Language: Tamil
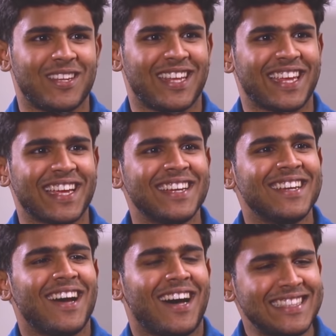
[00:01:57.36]
கொடுத்துருக்கீங்க
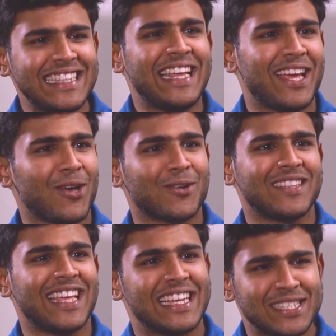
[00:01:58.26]
அந்த
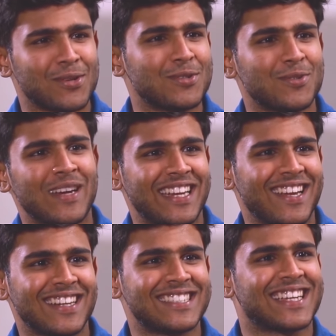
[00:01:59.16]
டயலாக் வந்து எக்ஸ்க்ளூசிவாக
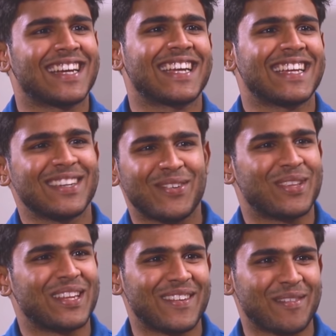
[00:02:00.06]
இந்தியா கிளிட்ஸ்க்காக
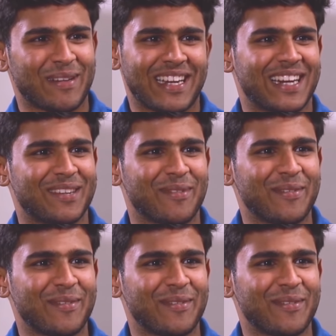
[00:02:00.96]
ஒரு தடவை பண்ணி காட்ட